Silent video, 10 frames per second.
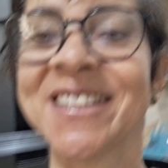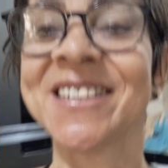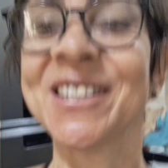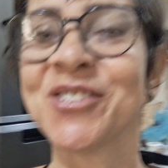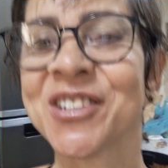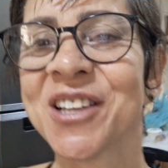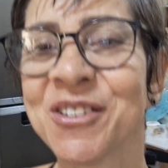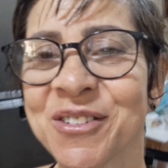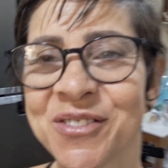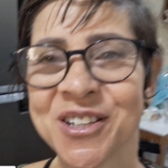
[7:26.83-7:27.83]
Se gostaram
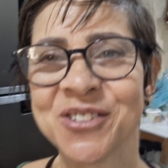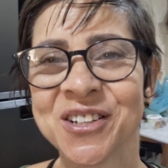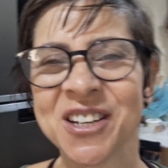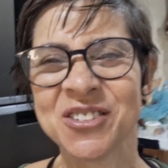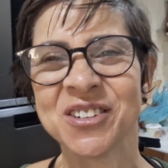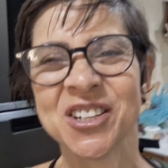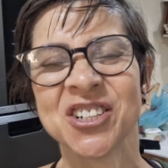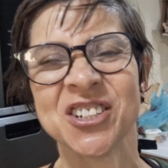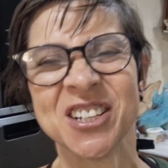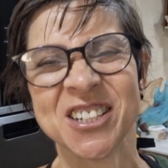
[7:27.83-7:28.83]
do vídeo, gente, não deixe
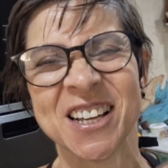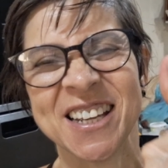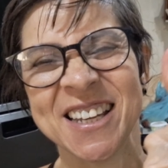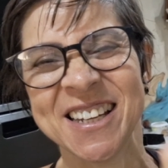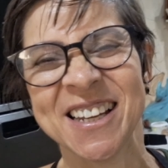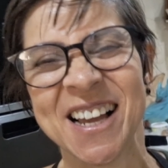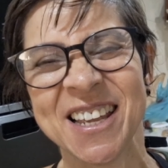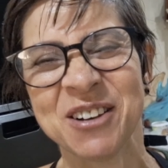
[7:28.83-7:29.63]
de deixar aquele like,